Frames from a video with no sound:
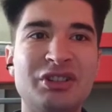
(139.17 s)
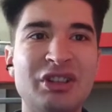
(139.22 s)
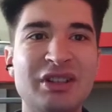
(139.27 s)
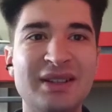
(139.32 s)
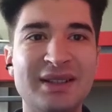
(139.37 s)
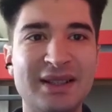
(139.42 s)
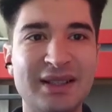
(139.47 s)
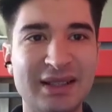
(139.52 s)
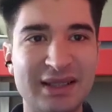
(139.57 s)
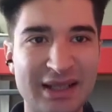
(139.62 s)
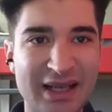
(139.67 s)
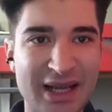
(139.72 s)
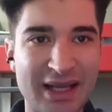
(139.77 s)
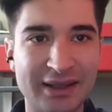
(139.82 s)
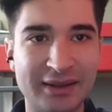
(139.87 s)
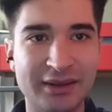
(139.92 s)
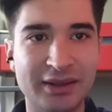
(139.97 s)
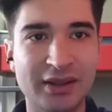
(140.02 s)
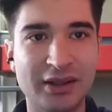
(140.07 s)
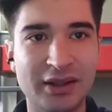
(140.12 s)

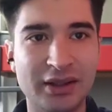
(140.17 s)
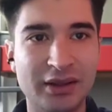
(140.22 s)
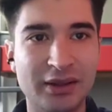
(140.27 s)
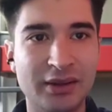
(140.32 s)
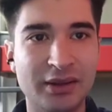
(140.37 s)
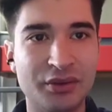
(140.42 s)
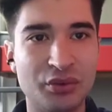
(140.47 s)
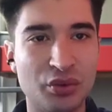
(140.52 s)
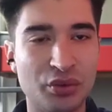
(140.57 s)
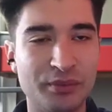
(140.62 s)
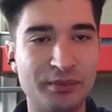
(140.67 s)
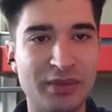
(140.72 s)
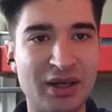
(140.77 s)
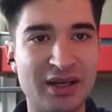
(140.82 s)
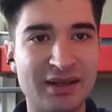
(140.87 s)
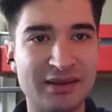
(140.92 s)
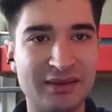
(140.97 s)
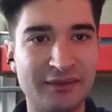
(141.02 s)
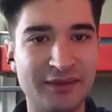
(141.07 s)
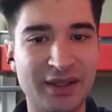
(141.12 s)
cinsinden çünkü
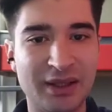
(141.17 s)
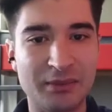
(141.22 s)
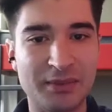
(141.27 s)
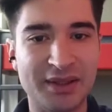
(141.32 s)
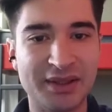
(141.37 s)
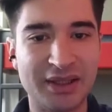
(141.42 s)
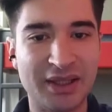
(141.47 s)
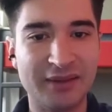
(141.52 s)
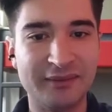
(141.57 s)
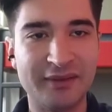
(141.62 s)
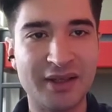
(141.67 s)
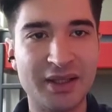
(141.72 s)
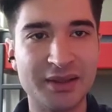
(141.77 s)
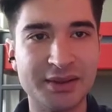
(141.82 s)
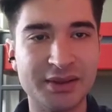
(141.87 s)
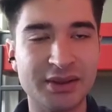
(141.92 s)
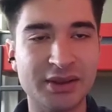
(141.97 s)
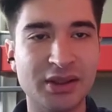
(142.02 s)
bazı firmalar var.